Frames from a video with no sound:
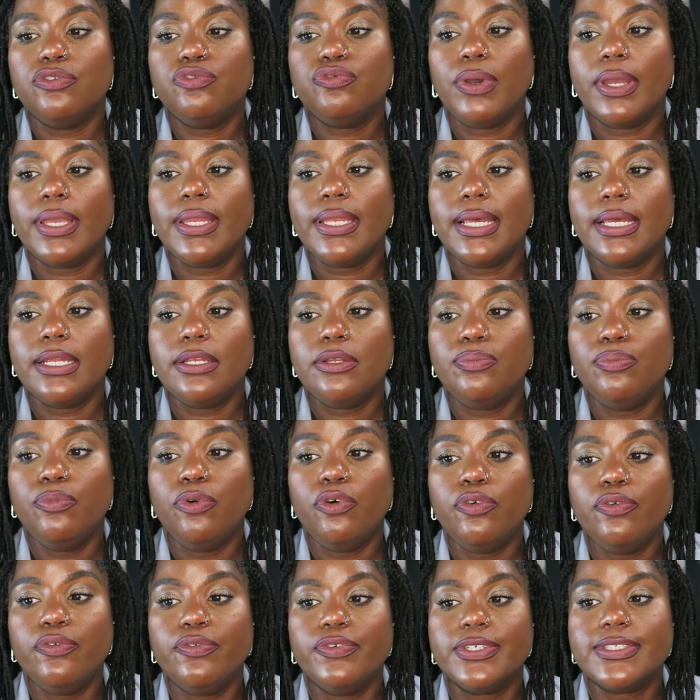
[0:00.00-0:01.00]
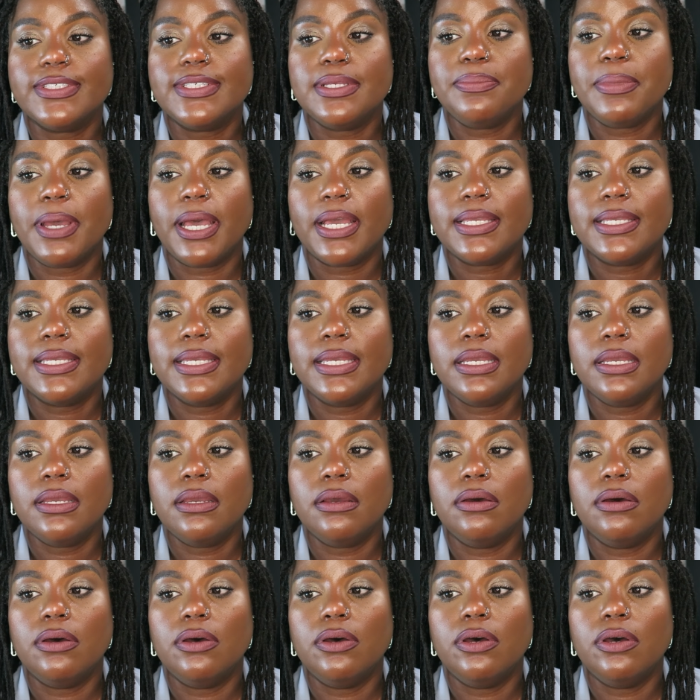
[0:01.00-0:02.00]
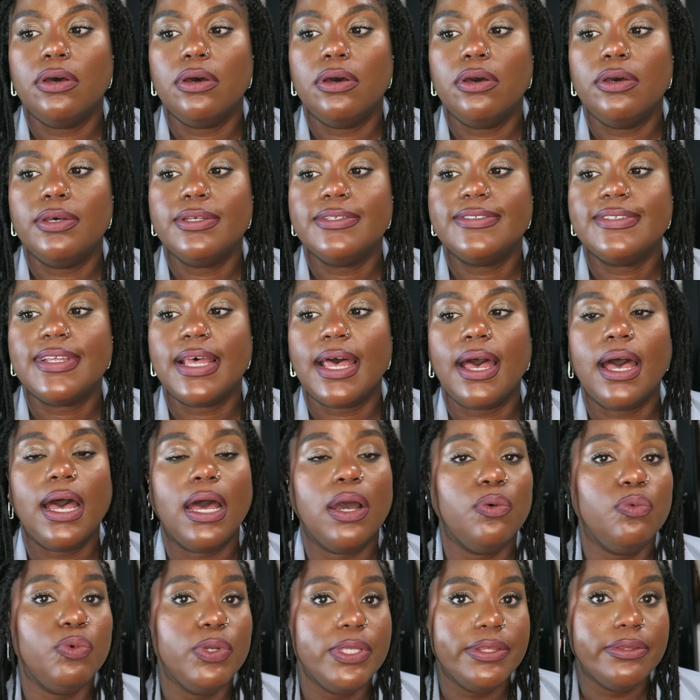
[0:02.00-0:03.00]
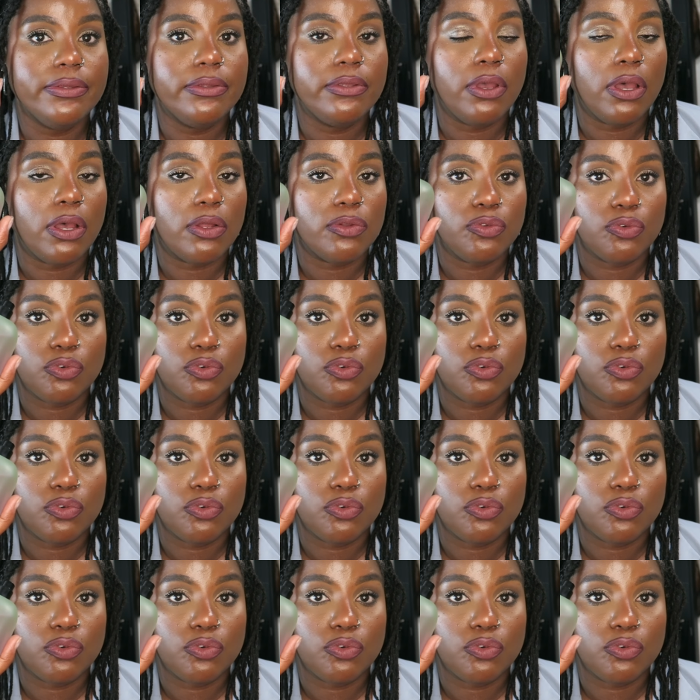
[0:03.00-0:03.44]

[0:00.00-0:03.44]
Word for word: Twilight Mauve c'est marqué euh, Zara Winter.